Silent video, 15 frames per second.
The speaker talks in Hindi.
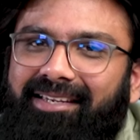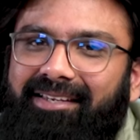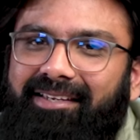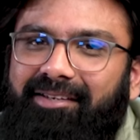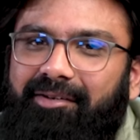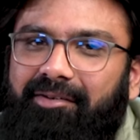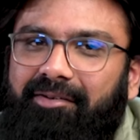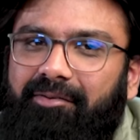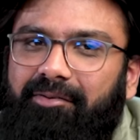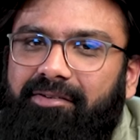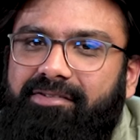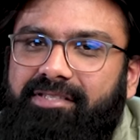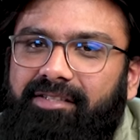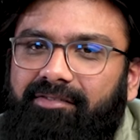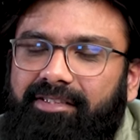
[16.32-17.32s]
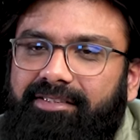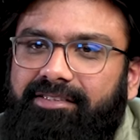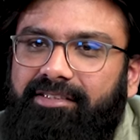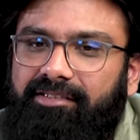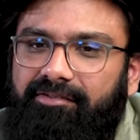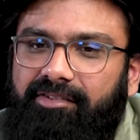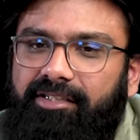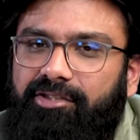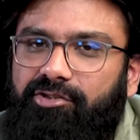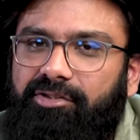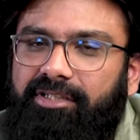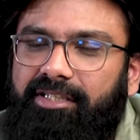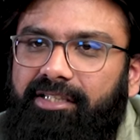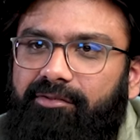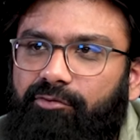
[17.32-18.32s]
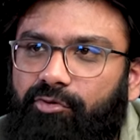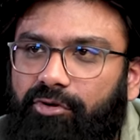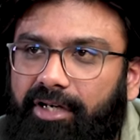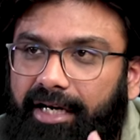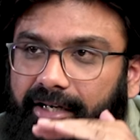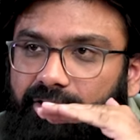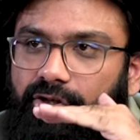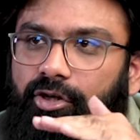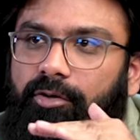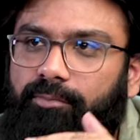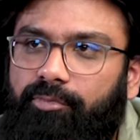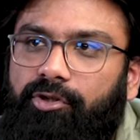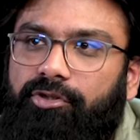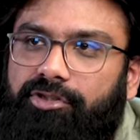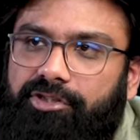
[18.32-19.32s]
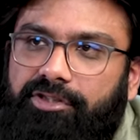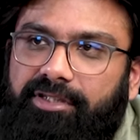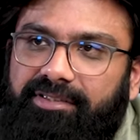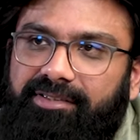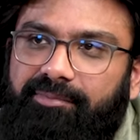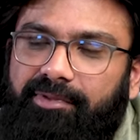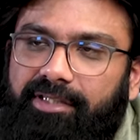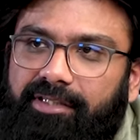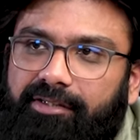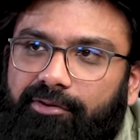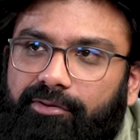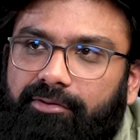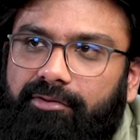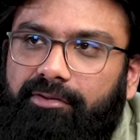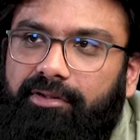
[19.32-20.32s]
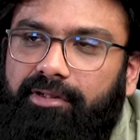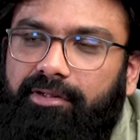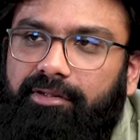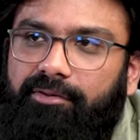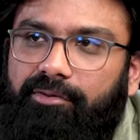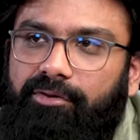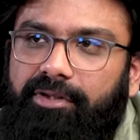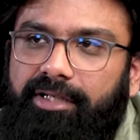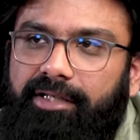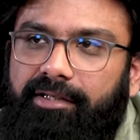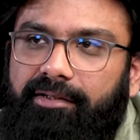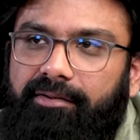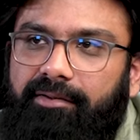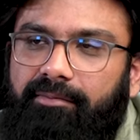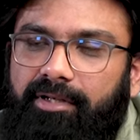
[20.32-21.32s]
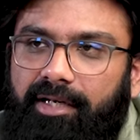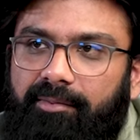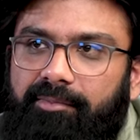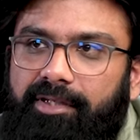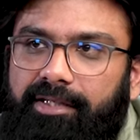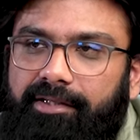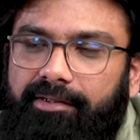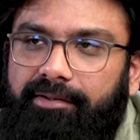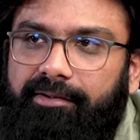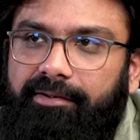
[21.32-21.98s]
कि सिविल सर्वेंट जो थी वो लाइक टॉप नॉच किस्म की यू you नो know, उन्होंने काम किया